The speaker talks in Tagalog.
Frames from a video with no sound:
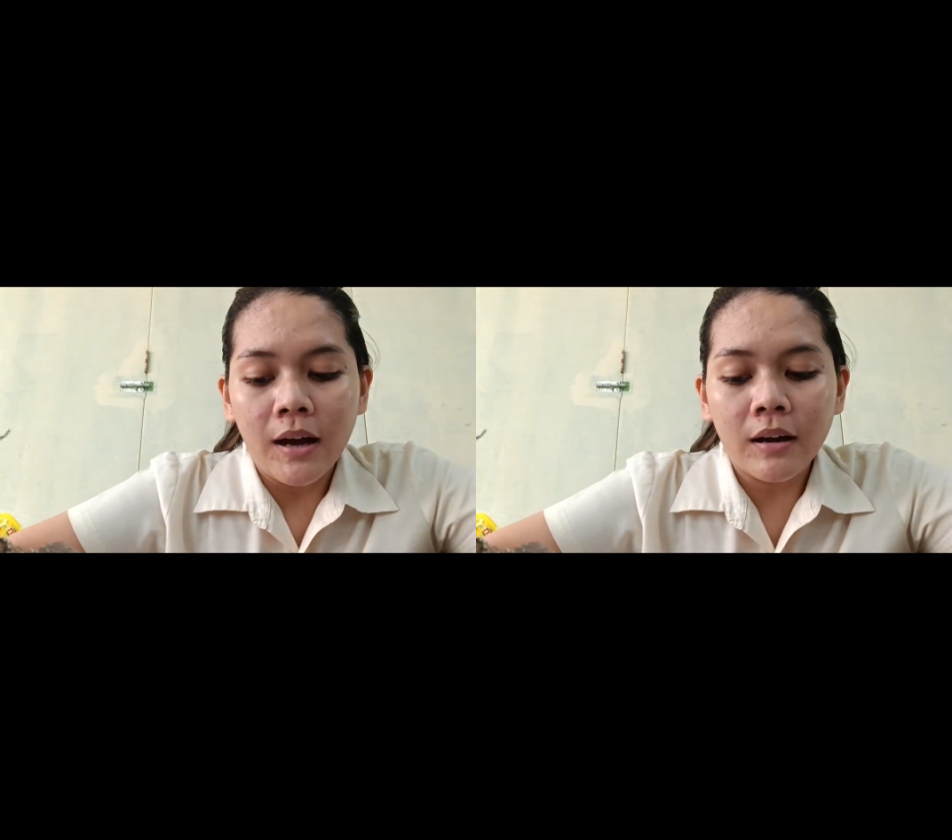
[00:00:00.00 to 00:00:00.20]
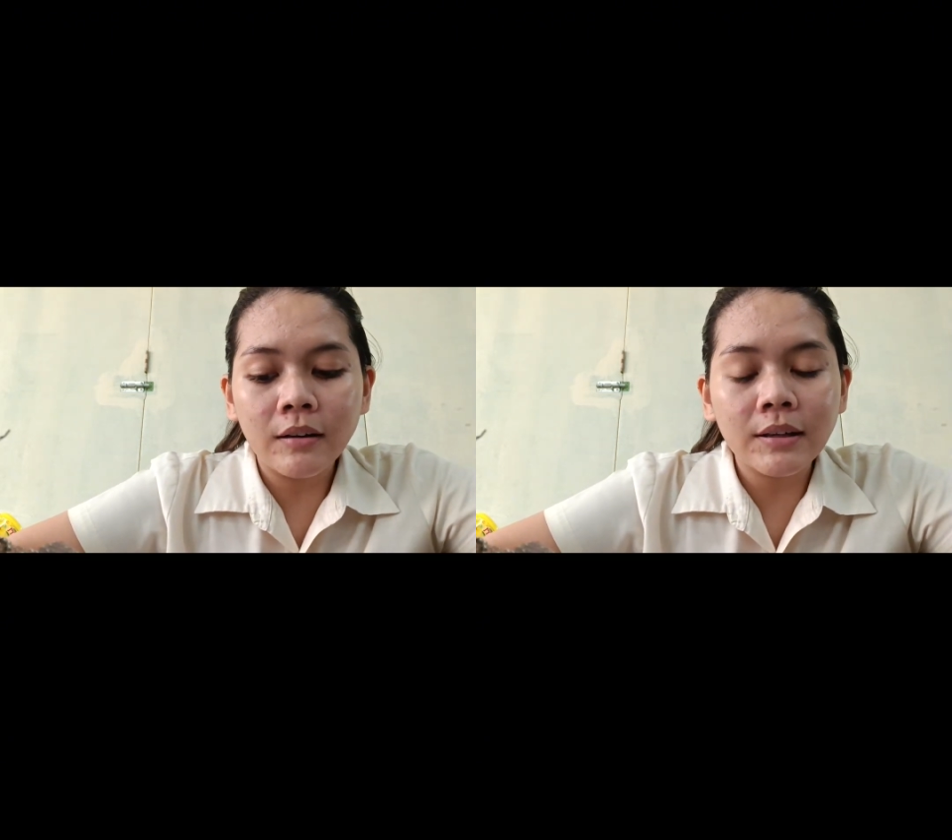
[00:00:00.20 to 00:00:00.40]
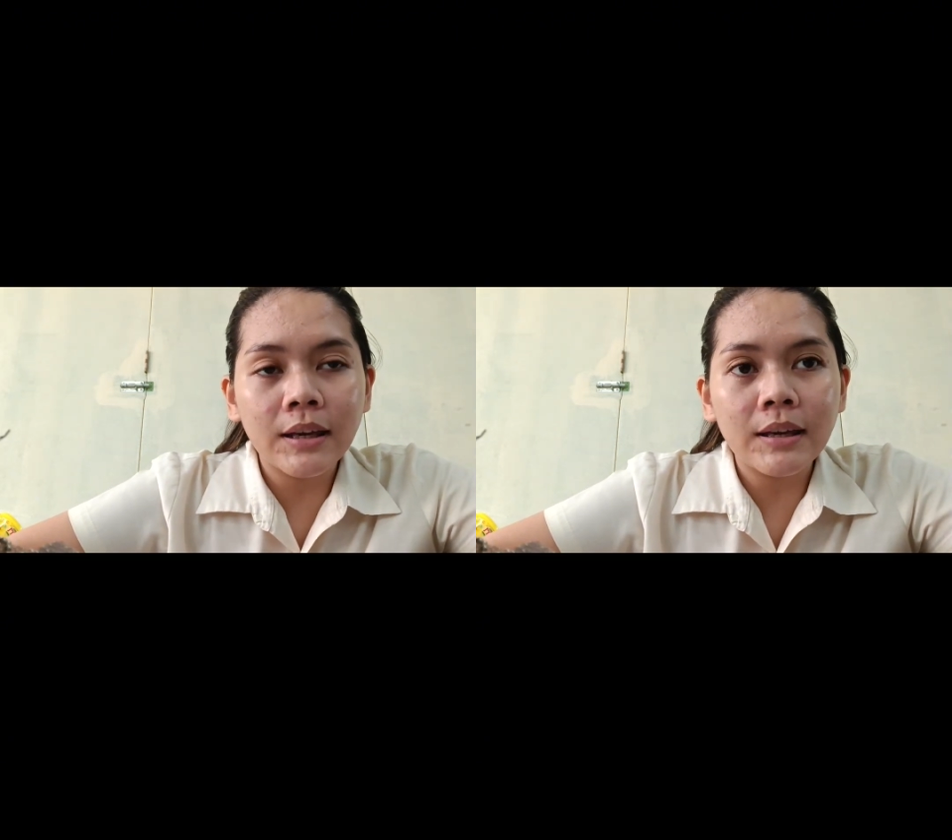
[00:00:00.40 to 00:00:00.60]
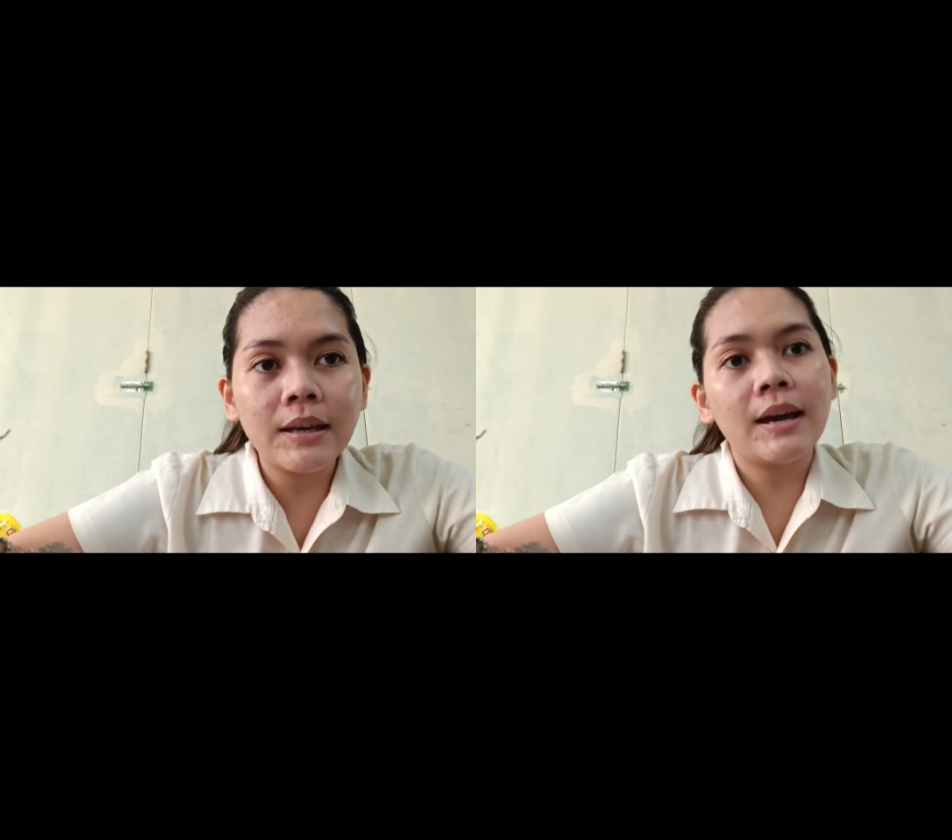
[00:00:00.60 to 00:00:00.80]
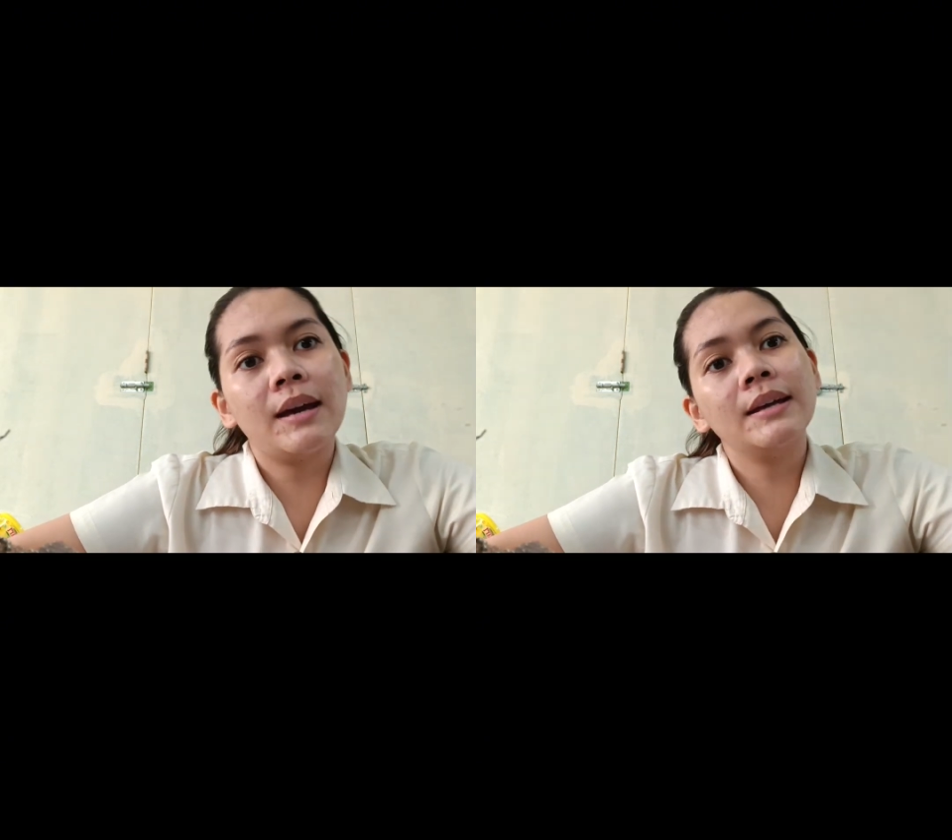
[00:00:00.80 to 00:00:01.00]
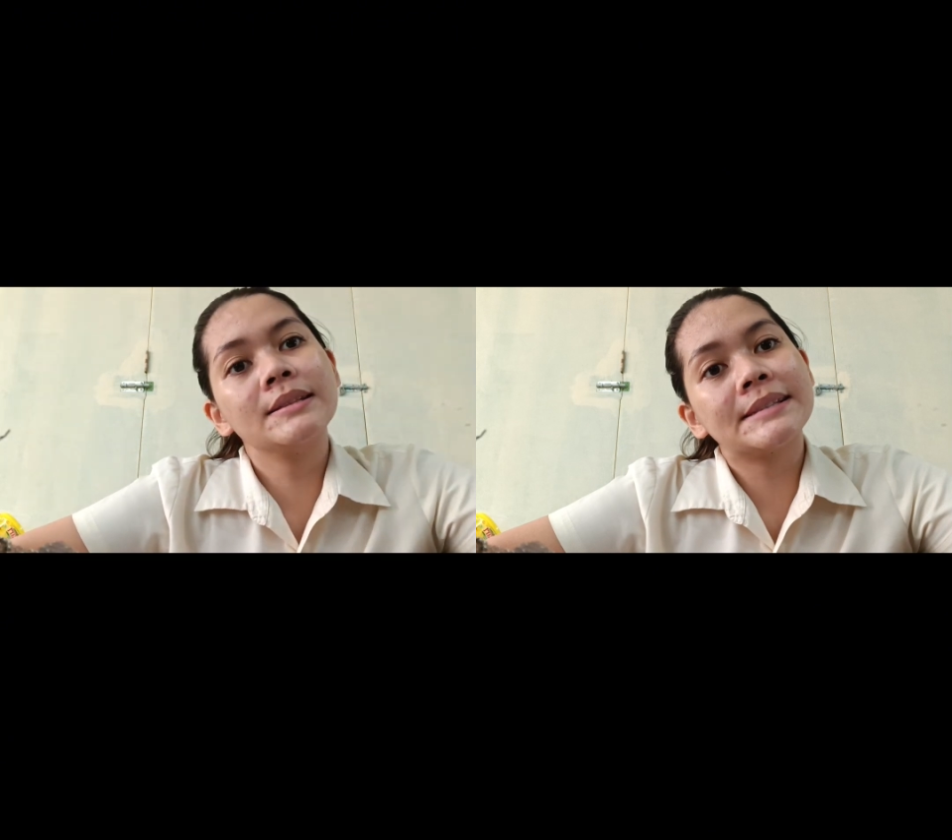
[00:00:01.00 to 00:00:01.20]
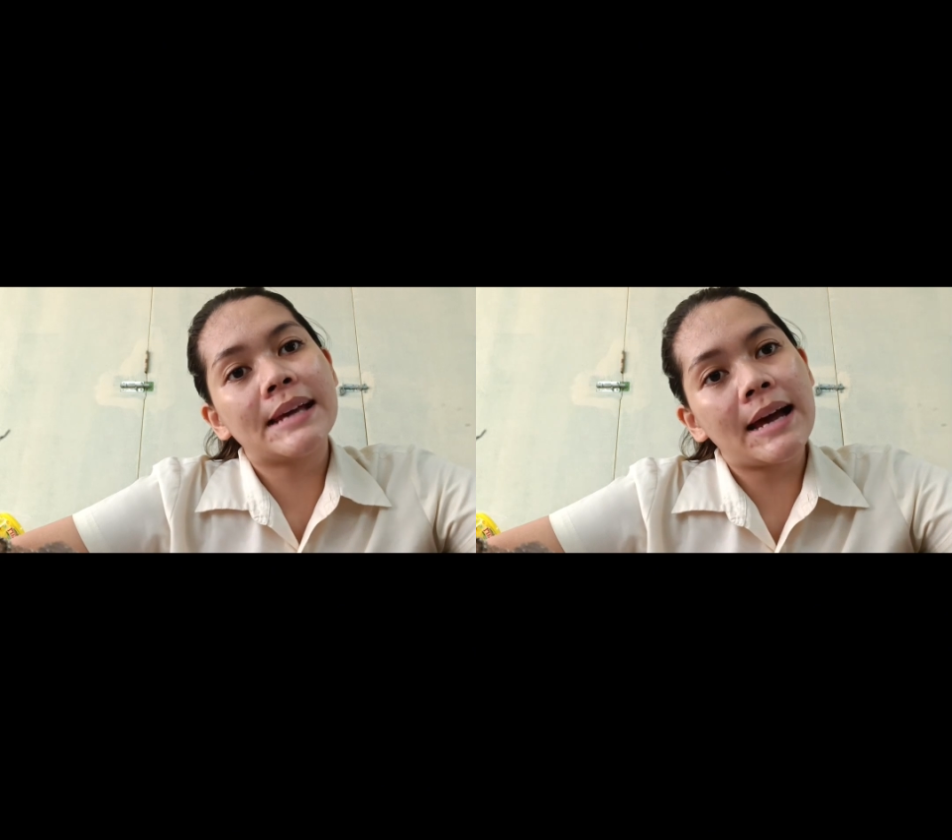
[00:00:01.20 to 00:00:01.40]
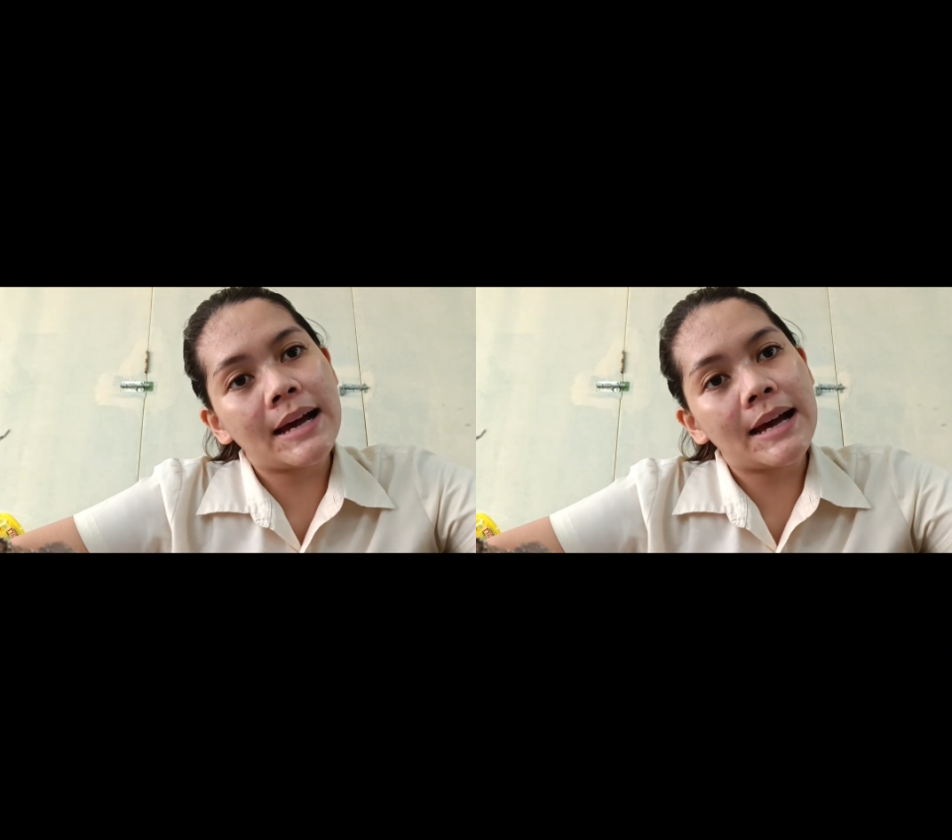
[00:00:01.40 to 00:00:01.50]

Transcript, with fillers: Okay, and sa